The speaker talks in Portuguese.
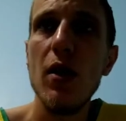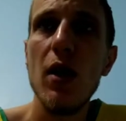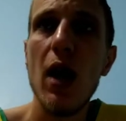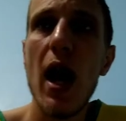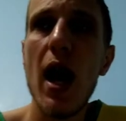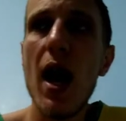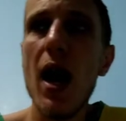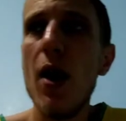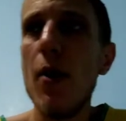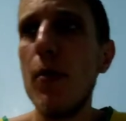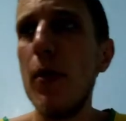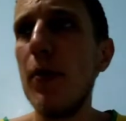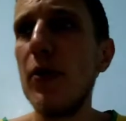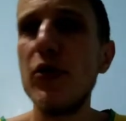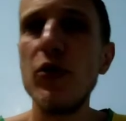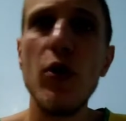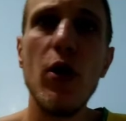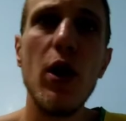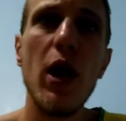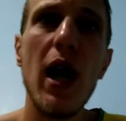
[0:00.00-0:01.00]
ah uma
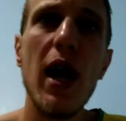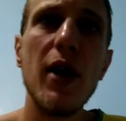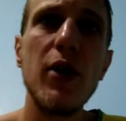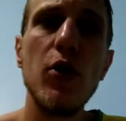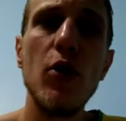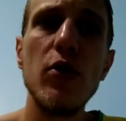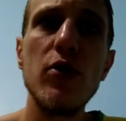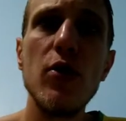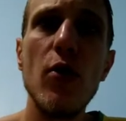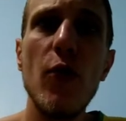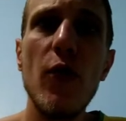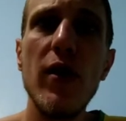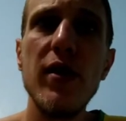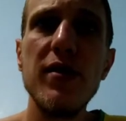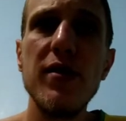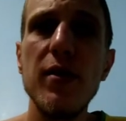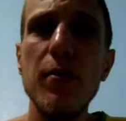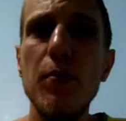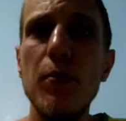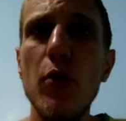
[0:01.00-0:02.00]
pessoa hackeou seu
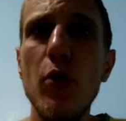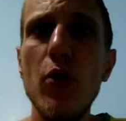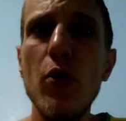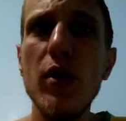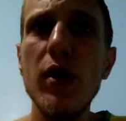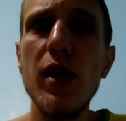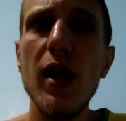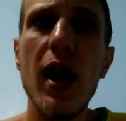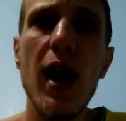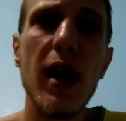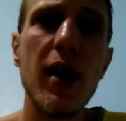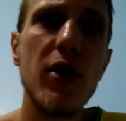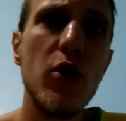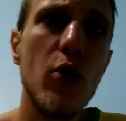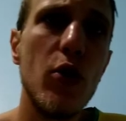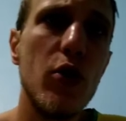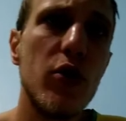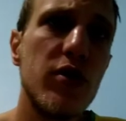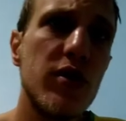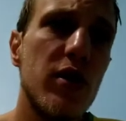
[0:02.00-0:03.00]
Facebook
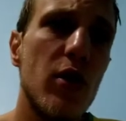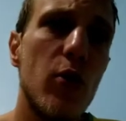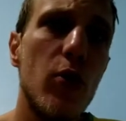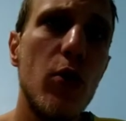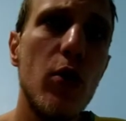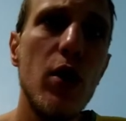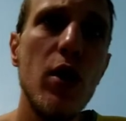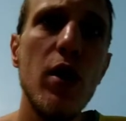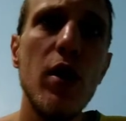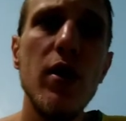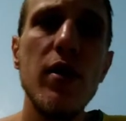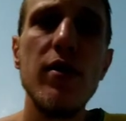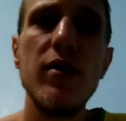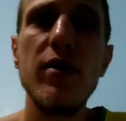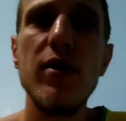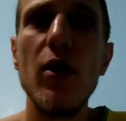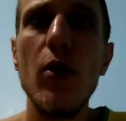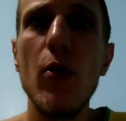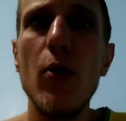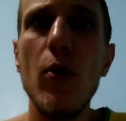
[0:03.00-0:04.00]
hackeou seu
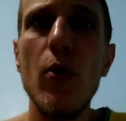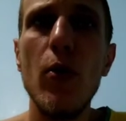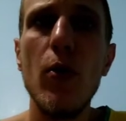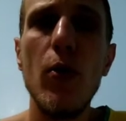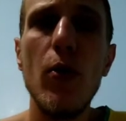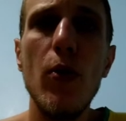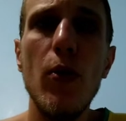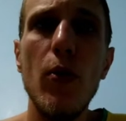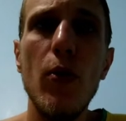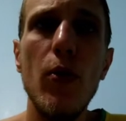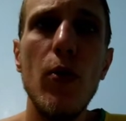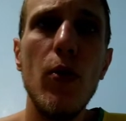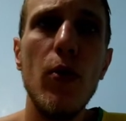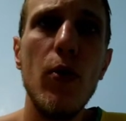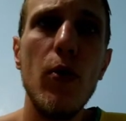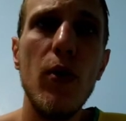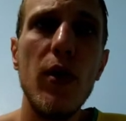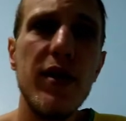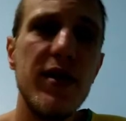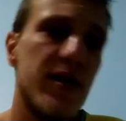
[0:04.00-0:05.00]

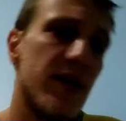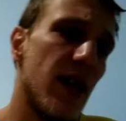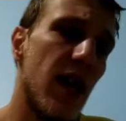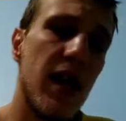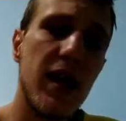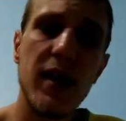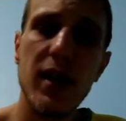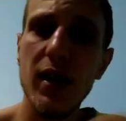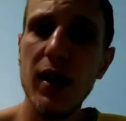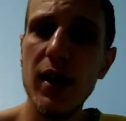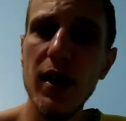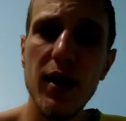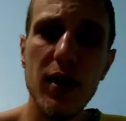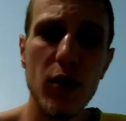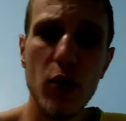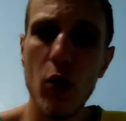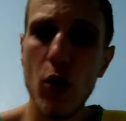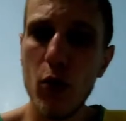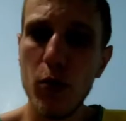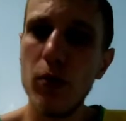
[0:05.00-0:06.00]
seu
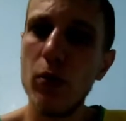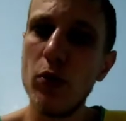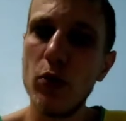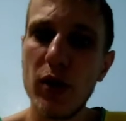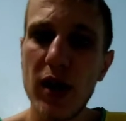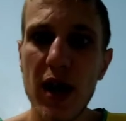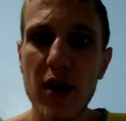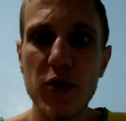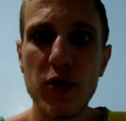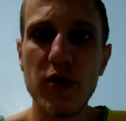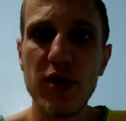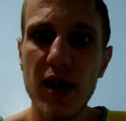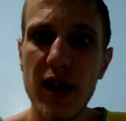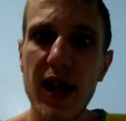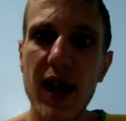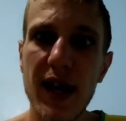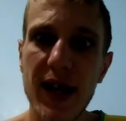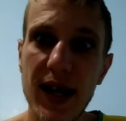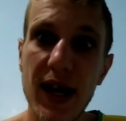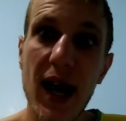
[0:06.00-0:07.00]
Instagram, no caso
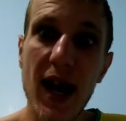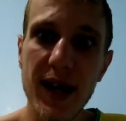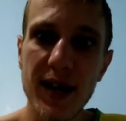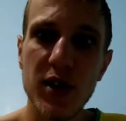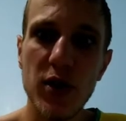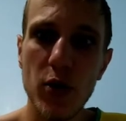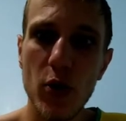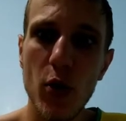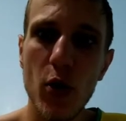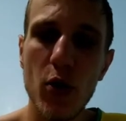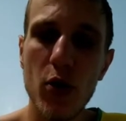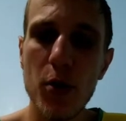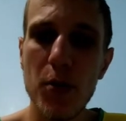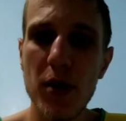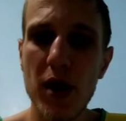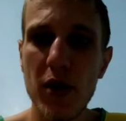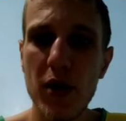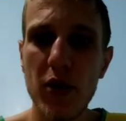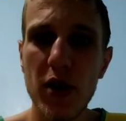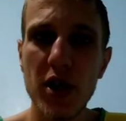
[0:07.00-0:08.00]
seria craqueou, como
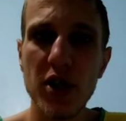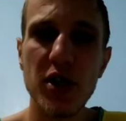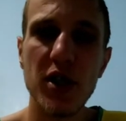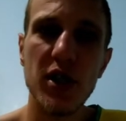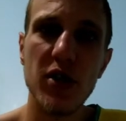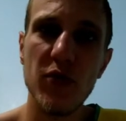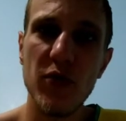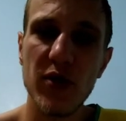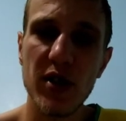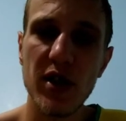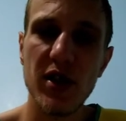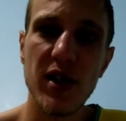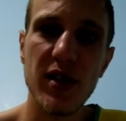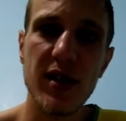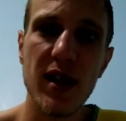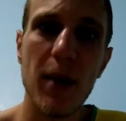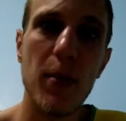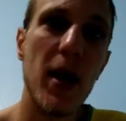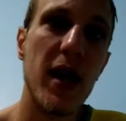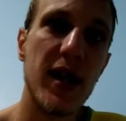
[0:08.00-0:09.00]
agora a gente você já
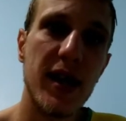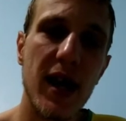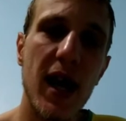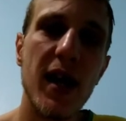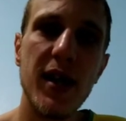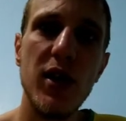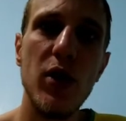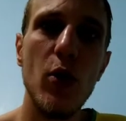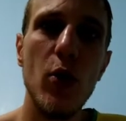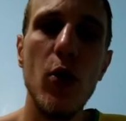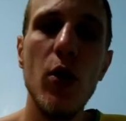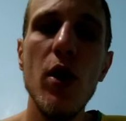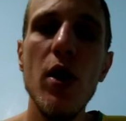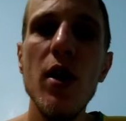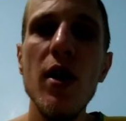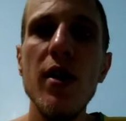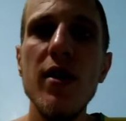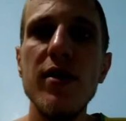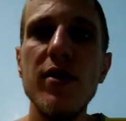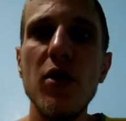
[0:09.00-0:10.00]
sabe, é craqueou
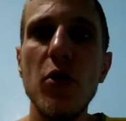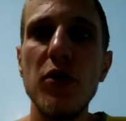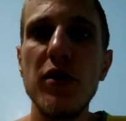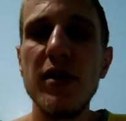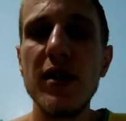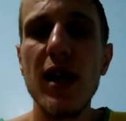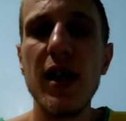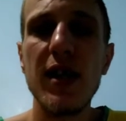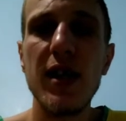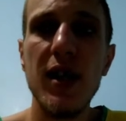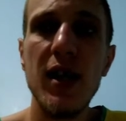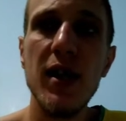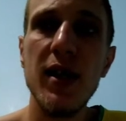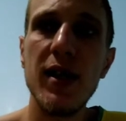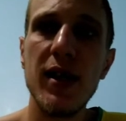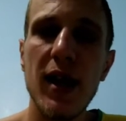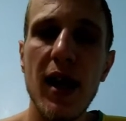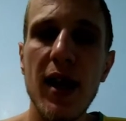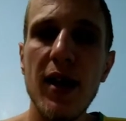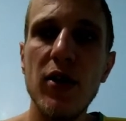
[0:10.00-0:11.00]
seu Instagram,
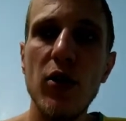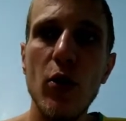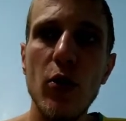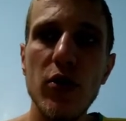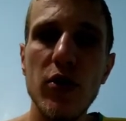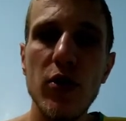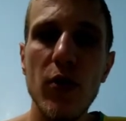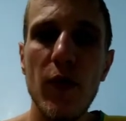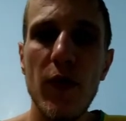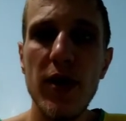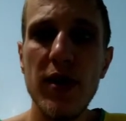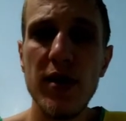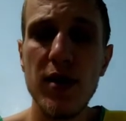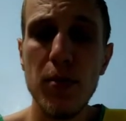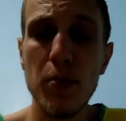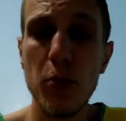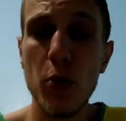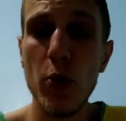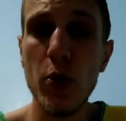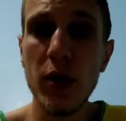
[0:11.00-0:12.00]
craqueou seu
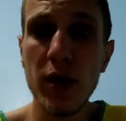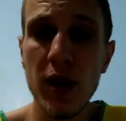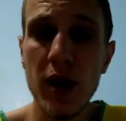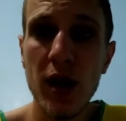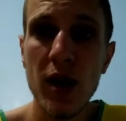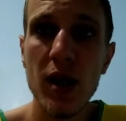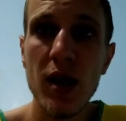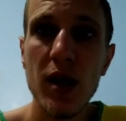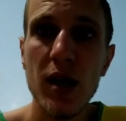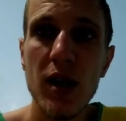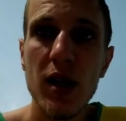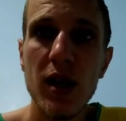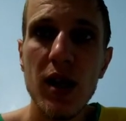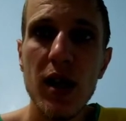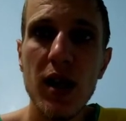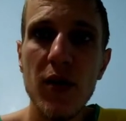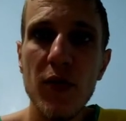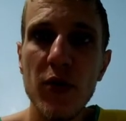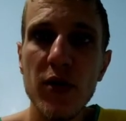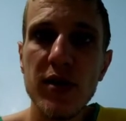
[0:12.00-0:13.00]
Facebook
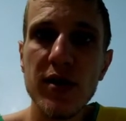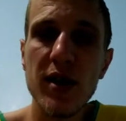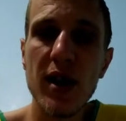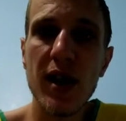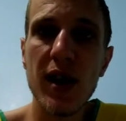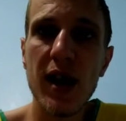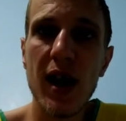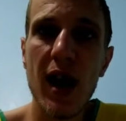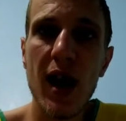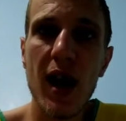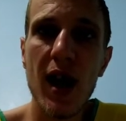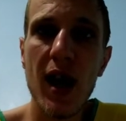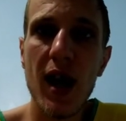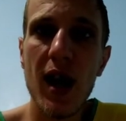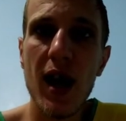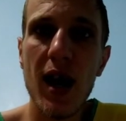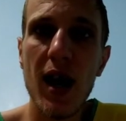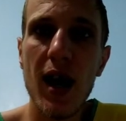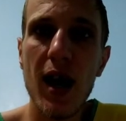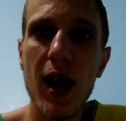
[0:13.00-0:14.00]
e você
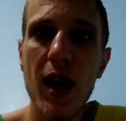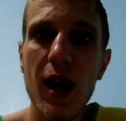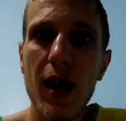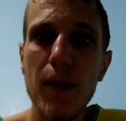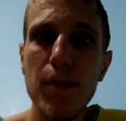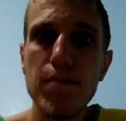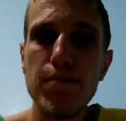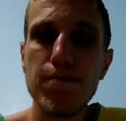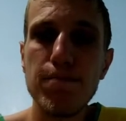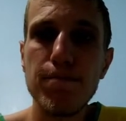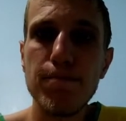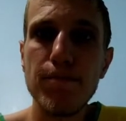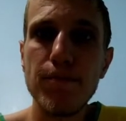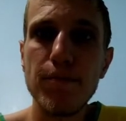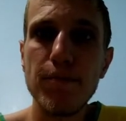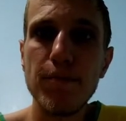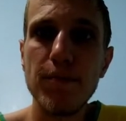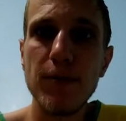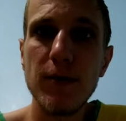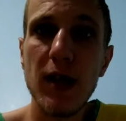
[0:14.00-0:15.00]
quer
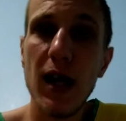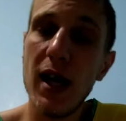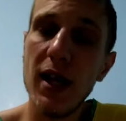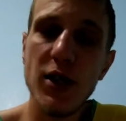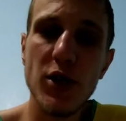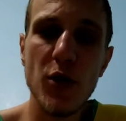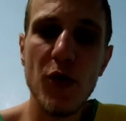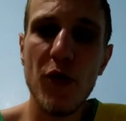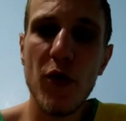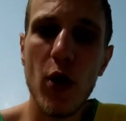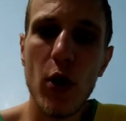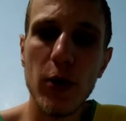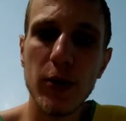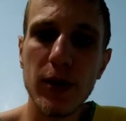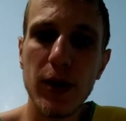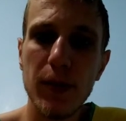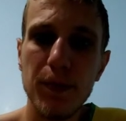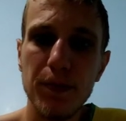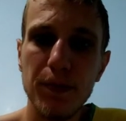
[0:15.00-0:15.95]
ter ele de volta.